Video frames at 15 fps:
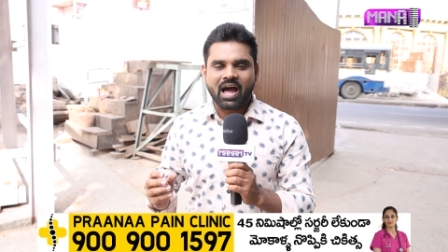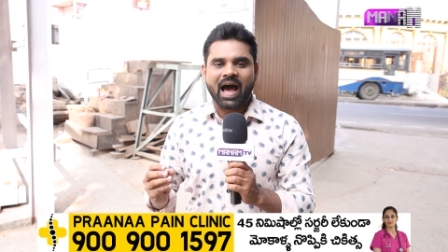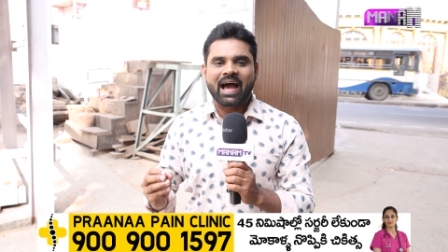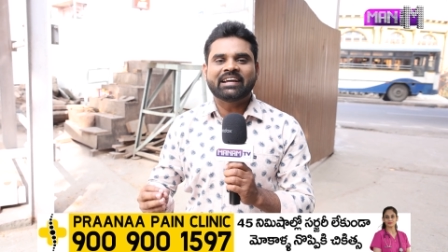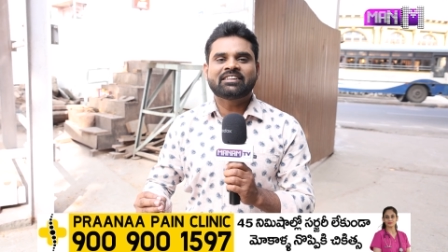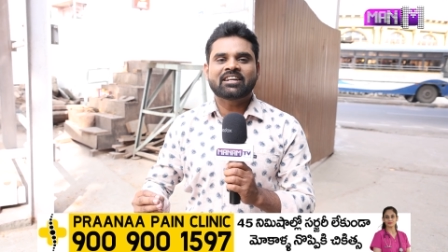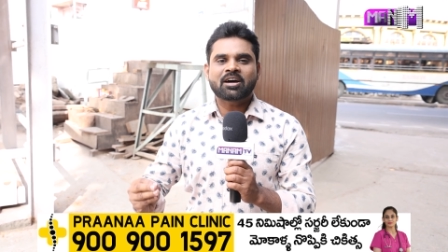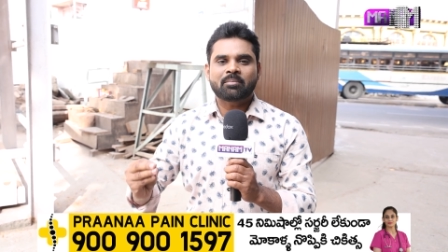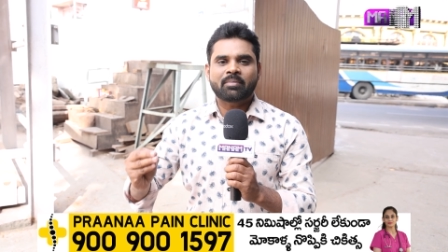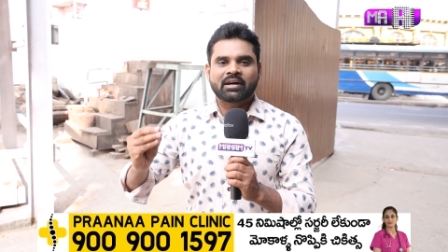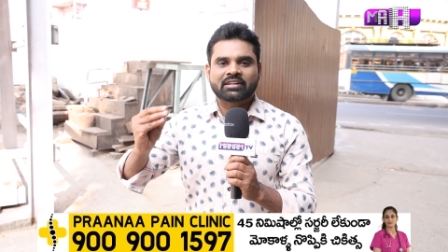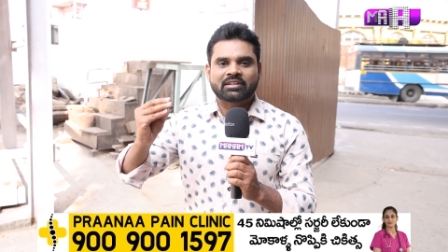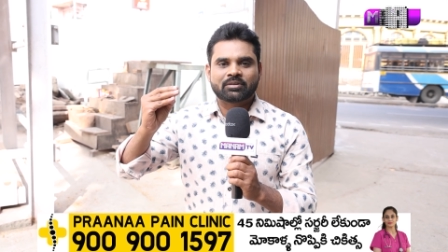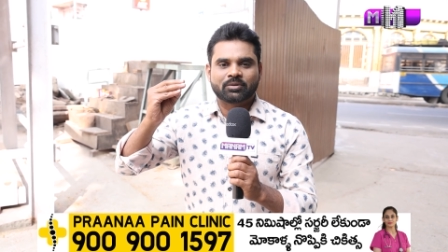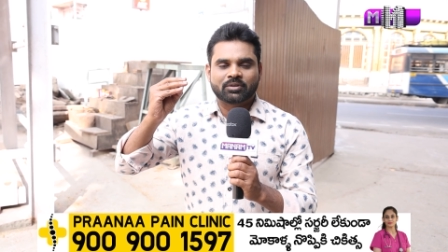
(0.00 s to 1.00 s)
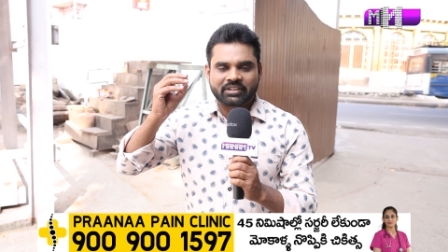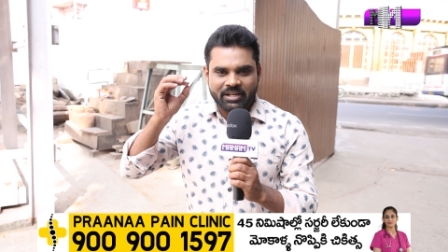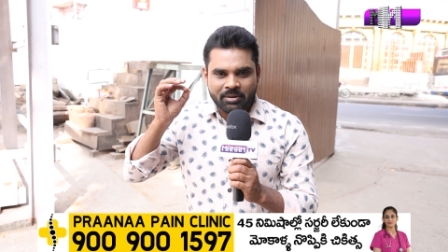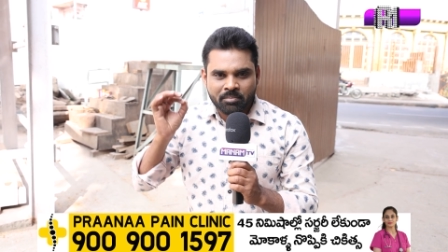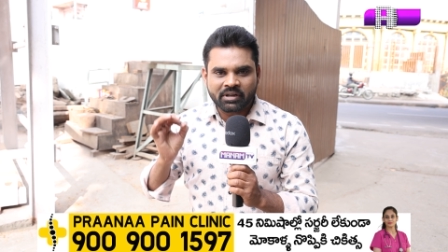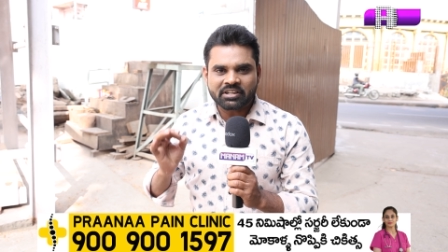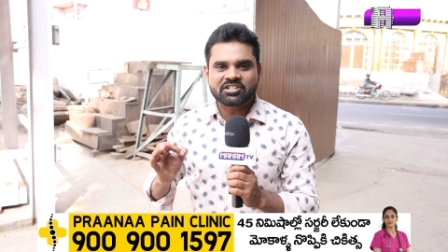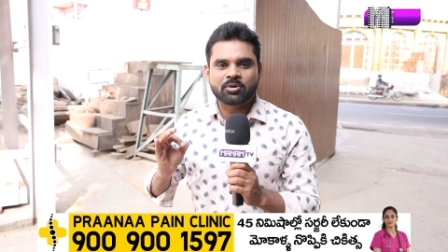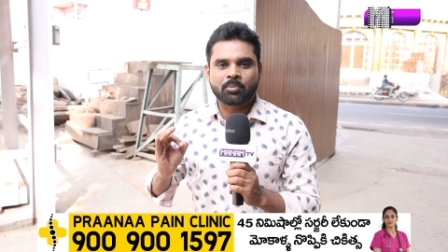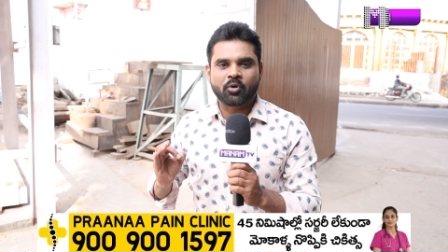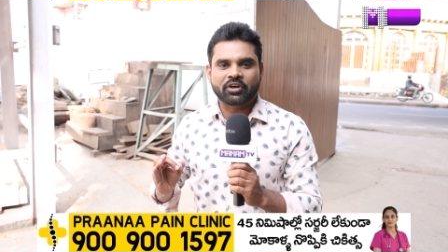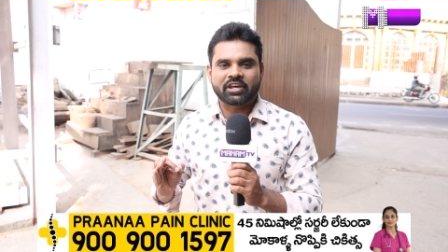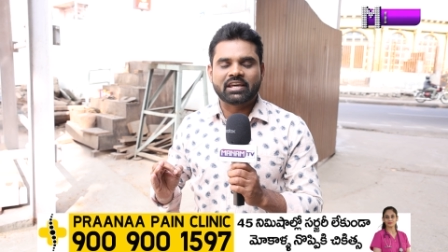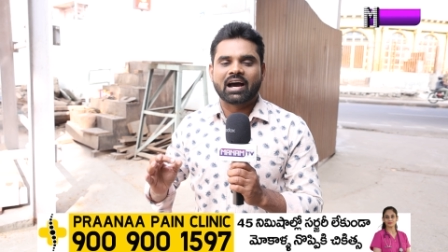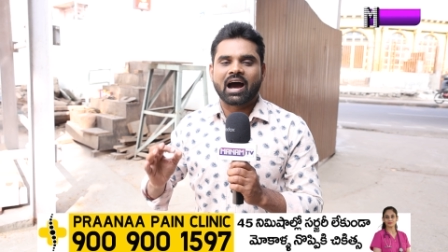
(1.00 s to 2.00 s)
హైదరాబాద్ టింబర్స్
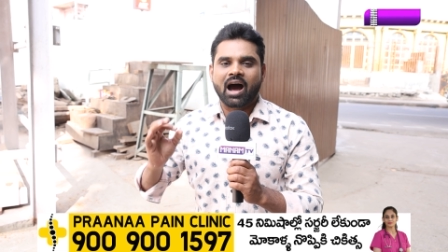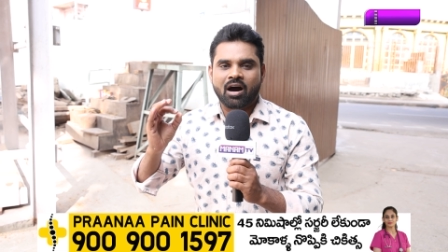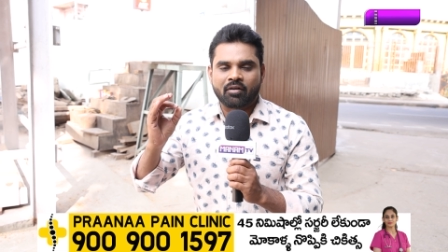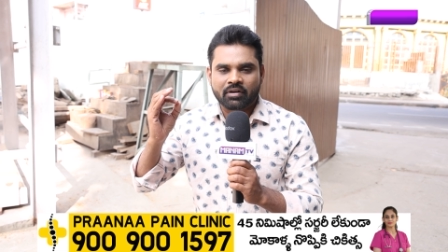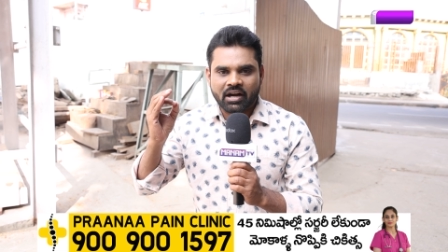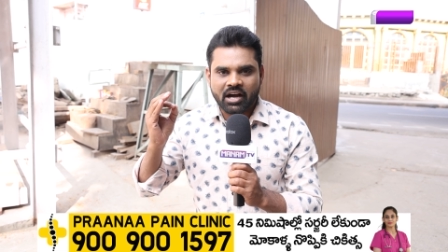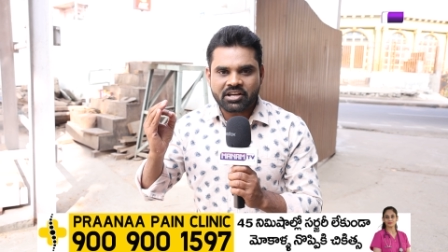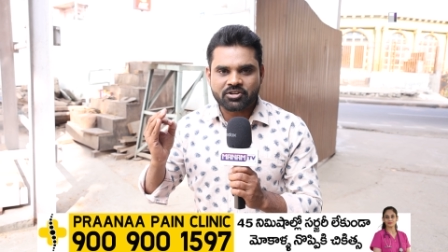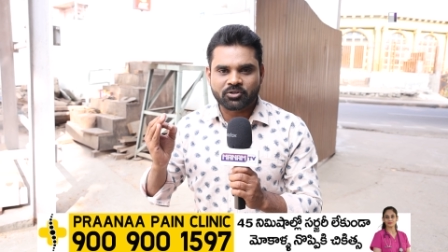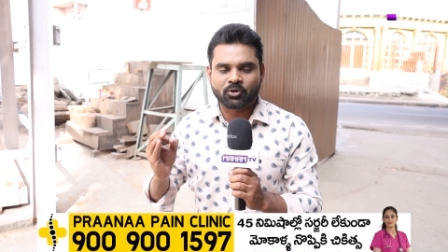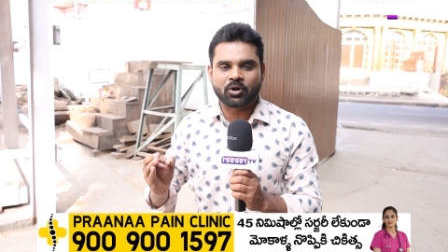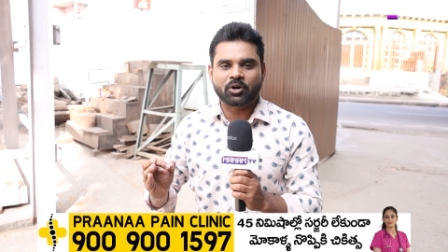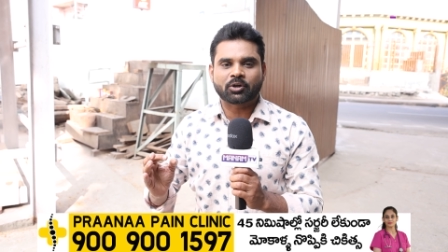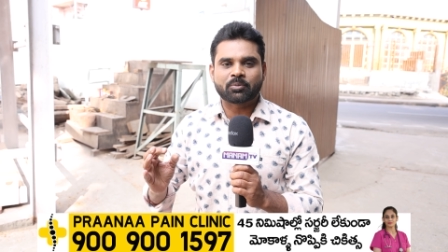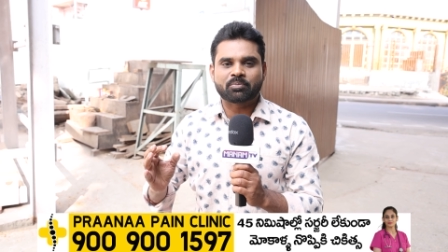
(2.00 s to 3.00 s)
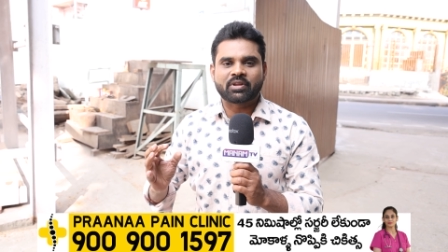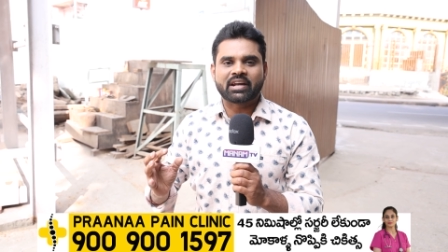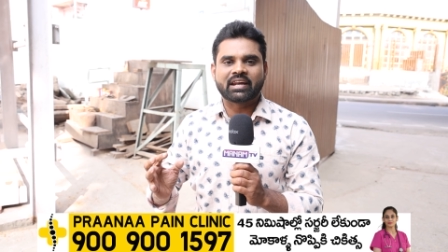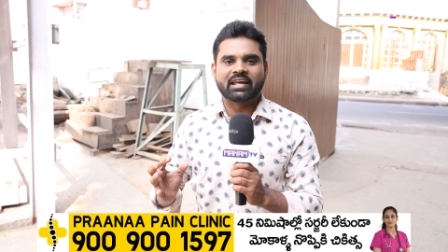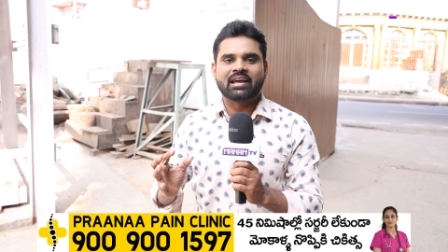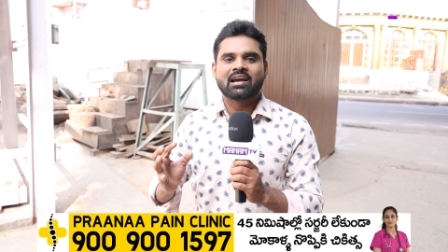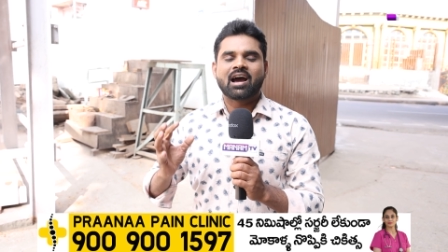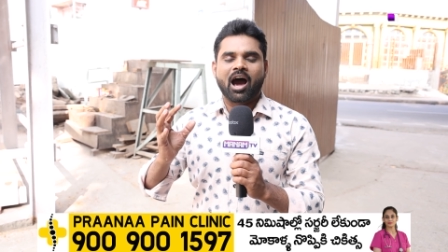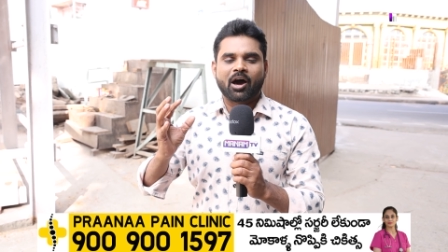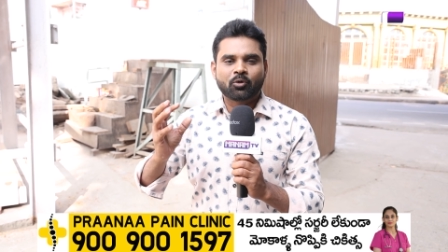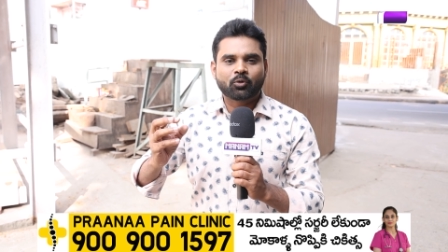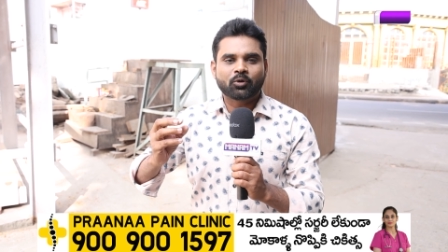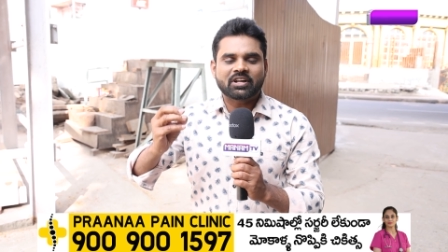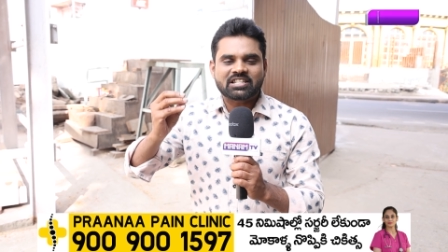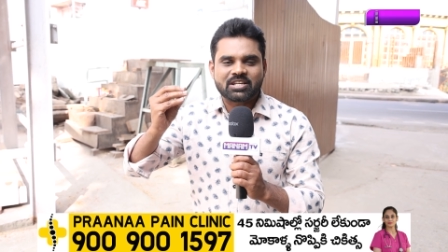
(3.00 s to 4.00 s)
డిపోకి ఆ అవకాశం దొరకటం దాన్ని
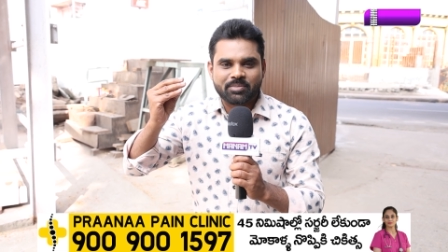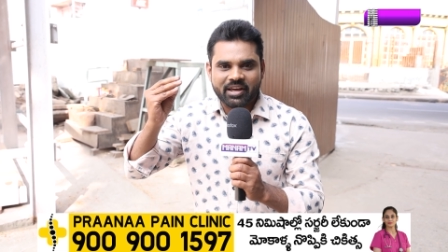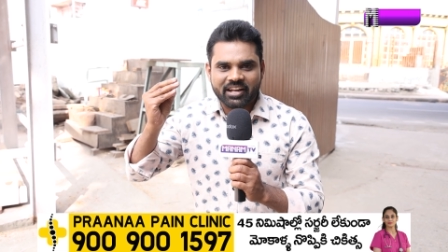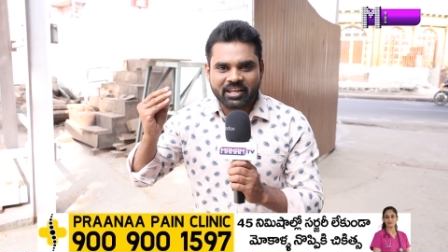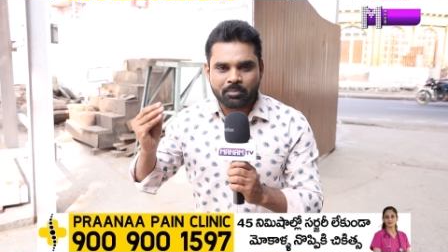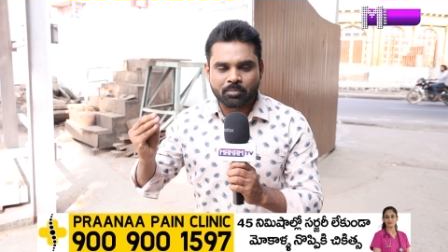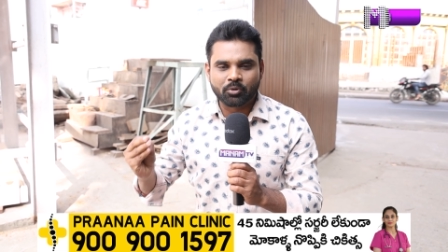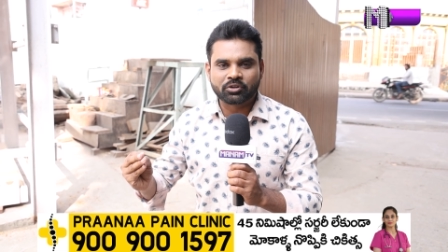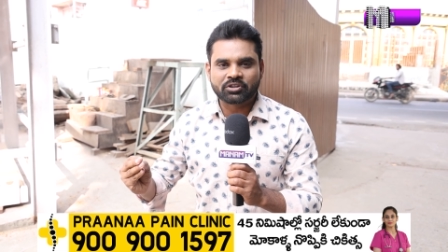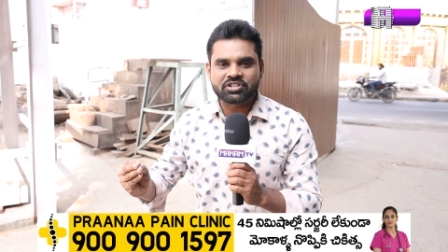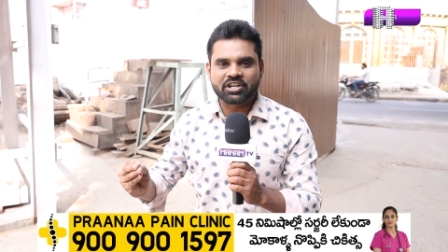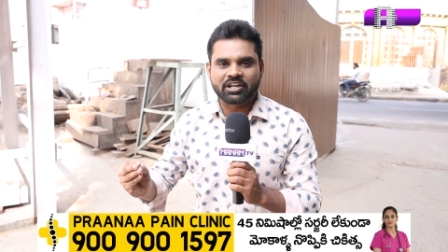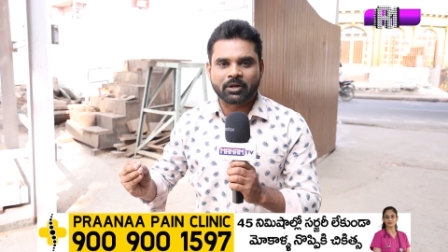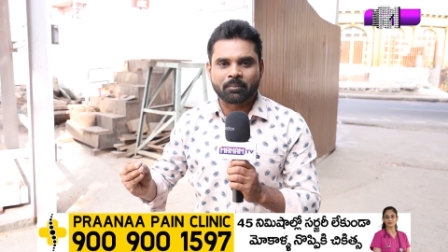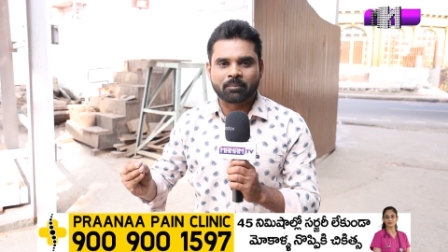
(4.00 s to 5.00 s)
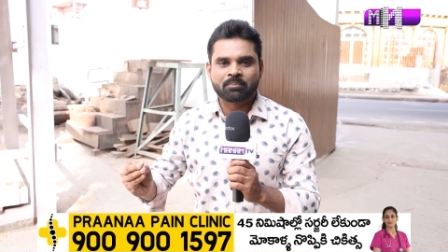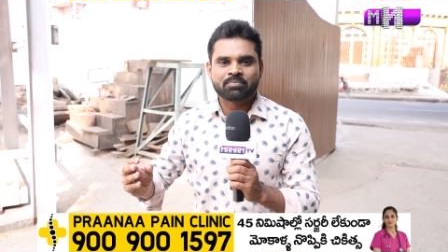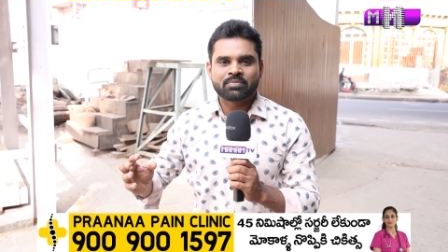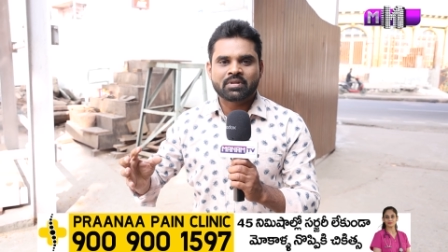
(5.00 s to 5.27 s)
అనుకున్న సమయానికి పూర్తి చేయటం